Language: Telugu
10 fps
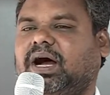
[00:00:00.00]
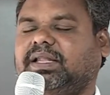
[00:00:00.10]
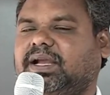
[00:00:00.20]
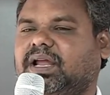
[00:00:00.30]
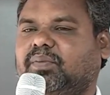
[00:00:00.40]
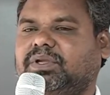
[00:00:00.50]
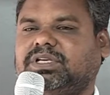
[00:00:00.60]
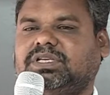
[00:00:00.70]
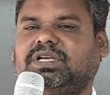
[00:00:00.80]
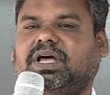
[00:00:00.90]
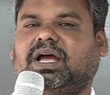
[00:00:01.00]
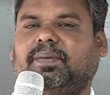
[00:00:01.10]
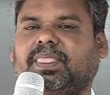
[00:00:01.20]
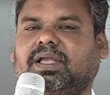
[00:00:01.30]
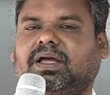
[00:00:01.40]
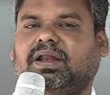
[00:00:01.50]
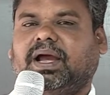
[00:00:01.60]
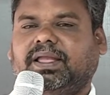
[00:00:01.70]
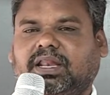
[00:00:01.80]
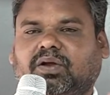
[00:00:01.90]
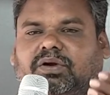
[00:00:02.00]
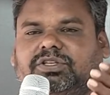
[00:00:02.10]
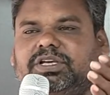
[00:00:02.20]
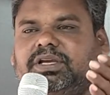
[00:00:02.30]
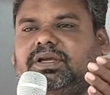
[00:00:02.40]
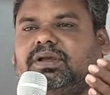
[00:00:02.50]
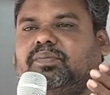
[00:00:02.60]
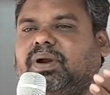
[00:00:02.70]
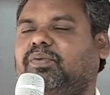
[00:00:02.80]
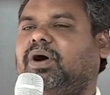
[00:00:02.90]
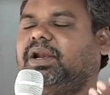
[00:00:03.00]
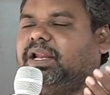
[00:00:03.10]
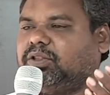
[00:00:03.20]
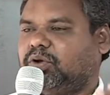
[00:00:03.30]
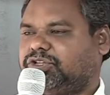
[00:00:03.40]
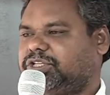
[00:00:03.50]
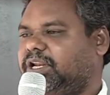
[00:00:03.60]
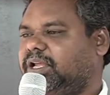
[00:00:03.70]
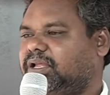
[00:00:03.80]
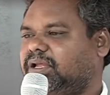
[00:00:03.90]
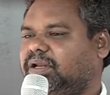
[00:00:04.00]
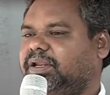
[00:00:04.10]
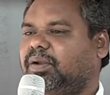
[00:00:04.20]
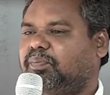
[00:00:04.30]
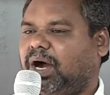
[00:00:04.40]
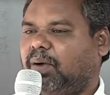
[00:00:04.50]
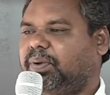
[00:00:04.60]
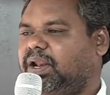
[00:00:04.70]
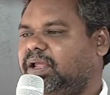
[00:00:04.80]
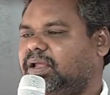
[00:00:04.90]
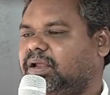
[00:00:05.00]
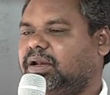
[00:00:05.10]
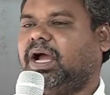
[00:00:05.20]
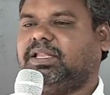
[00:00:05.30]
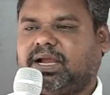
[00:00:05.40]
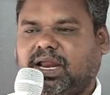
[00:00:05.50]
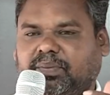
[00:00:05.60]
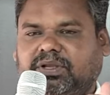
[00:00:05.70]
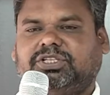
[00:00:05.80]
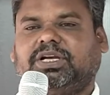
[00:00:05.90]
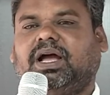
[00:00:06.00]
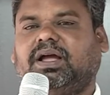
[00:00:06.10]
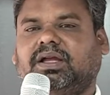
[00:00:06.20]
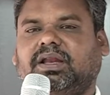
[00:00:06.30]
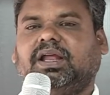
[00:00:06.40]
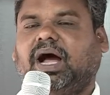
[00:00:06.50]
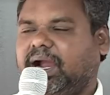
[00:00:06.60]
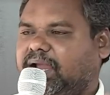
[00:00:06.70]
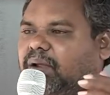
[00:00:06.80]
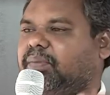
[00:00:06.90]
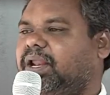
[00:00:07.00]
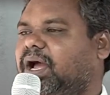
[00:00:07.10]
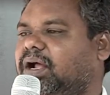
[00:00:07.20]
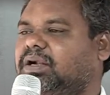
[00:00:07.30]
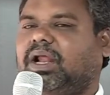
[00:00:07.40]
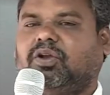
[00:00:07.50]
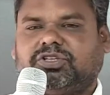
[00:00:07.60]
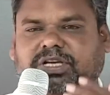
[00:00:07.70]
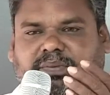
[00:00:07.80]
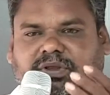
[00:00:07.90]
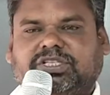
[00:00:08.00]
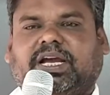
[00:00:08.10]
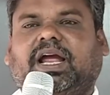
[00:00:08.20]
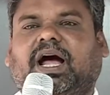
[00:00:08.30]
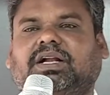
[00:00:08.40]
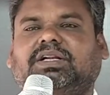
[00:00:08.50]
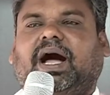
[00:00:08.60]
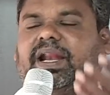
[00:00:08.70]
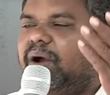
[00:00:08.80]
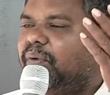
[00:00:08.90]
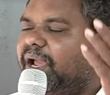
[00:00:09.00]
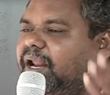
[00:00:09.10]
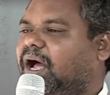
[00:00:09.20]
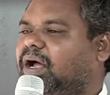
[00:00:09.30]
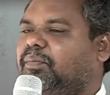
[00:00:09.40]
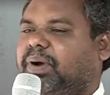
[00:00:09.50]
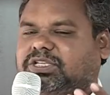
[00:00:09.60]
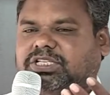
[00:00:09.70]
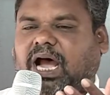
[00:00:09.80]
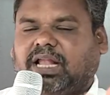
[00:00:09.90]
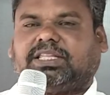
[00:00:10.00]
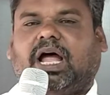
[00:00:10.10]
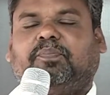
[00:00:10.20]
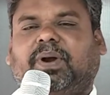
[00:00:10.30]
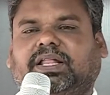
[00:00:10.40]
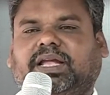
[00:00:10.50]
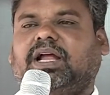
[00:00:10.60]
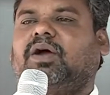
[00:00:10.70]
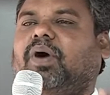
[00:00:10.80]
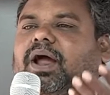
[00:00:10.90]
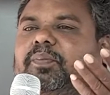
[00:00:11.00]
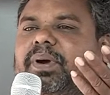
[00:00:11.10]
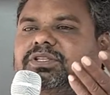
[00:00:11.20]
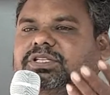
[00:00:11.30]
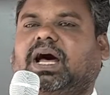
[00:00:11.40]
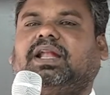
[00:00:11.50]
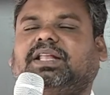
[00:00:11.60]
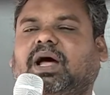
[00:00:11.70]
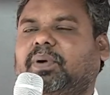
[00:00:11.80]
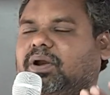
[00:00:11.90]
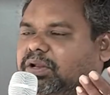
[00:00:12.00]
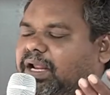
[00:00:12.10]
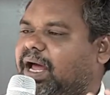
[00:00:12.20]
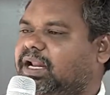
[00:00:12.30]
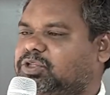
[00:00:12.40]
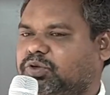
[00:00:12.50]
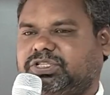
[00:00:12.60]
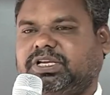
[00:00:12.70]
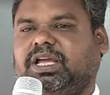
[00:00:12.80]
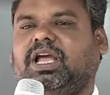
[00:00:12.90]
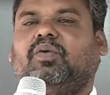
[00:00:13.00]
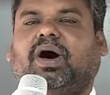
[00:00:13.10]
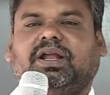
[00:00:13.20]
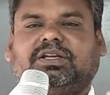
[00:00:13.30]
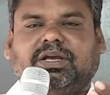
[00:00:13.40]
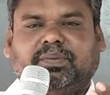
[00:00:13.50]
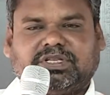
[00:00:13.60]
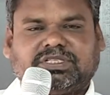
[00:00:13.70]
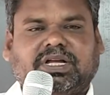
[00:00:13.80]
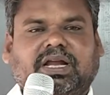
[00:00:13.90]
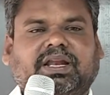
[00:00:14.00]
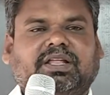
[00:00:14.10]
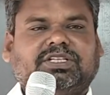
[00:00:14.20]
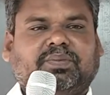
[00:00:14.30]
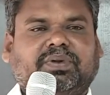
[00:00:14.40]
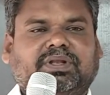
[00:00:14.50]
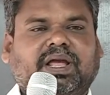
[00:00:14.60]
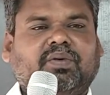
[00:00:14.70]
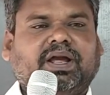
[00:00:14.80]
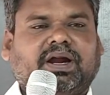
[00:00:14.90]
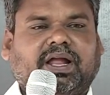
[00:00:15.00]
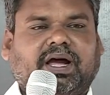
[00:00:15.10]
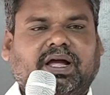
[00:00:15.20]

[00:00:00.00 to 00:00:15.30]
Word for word: అతిక్రమం చేశారా నా ఎదుటికొచ్చి ప్రభువా నేను దోషిని నేను పాపిని నేను అతిక్రమించా నీ ఆజ్ఞ మీరా నన్ను క్షమించయ్యా అని ఎవరైనా పశ్చాత్తాపడితే వారి పశ్చాత్తాప హృదయాన్ని చూసి వారిని క్షమిస్తానని చెప్పి దేవుడు ఇక్కడ